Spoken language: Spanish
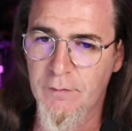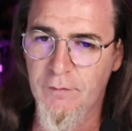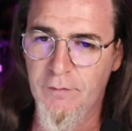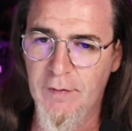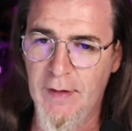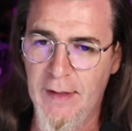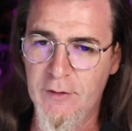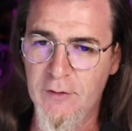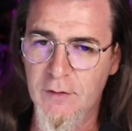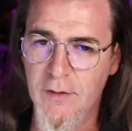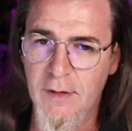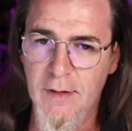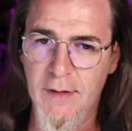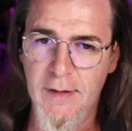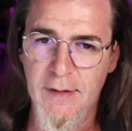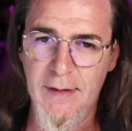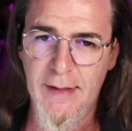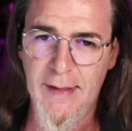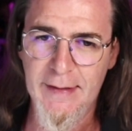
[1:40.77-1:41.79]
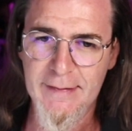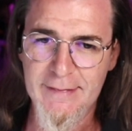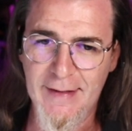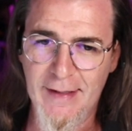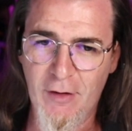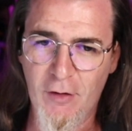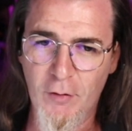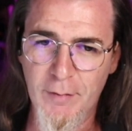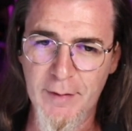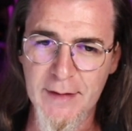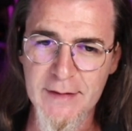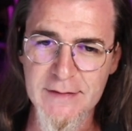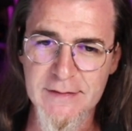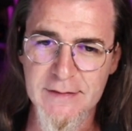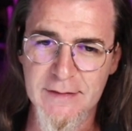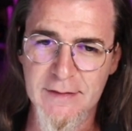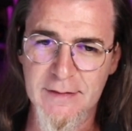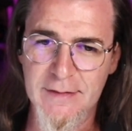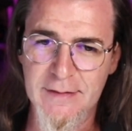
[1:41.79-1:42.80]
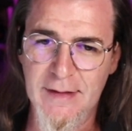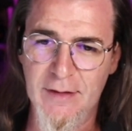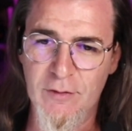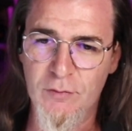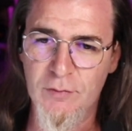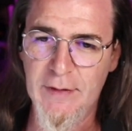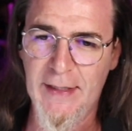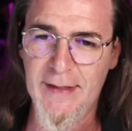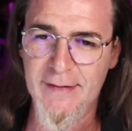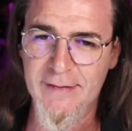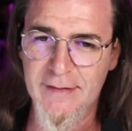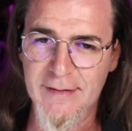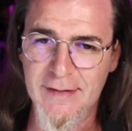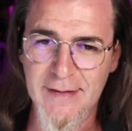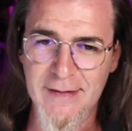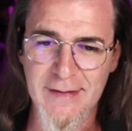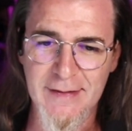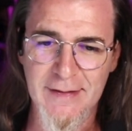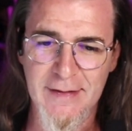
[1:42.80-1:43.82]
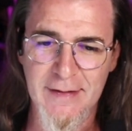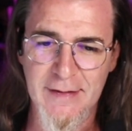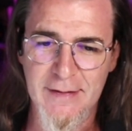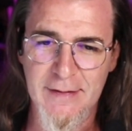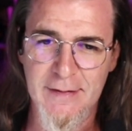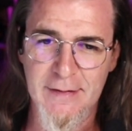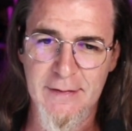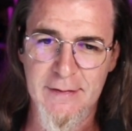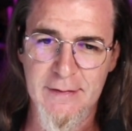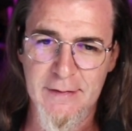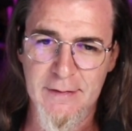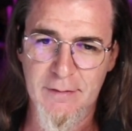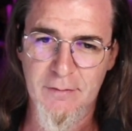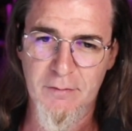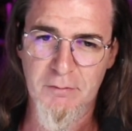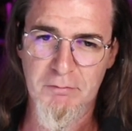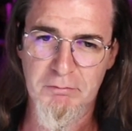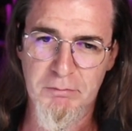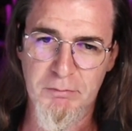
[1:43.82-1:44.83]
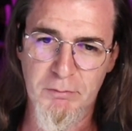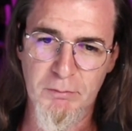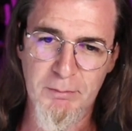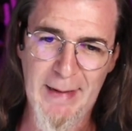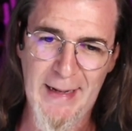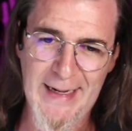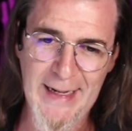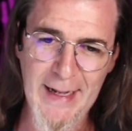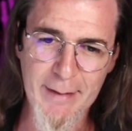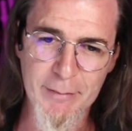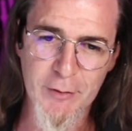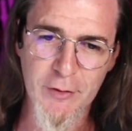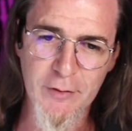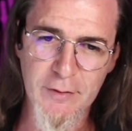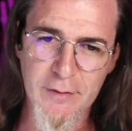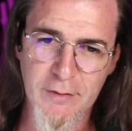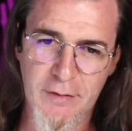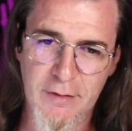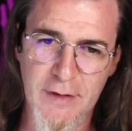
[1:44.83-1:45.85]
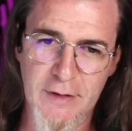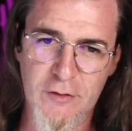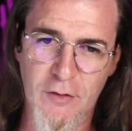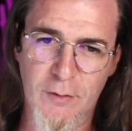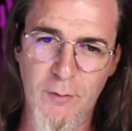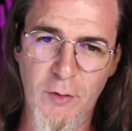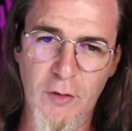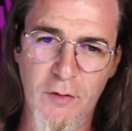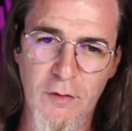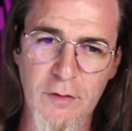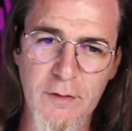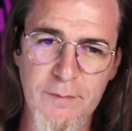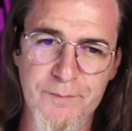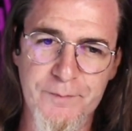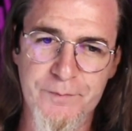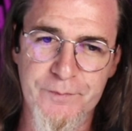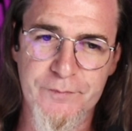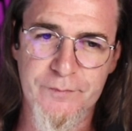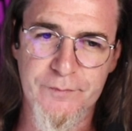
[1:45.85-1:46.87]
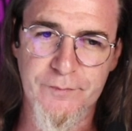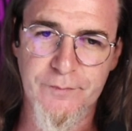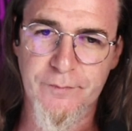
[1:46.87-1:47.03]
Fijaros estas obras de un arte macabro, en cierto modo.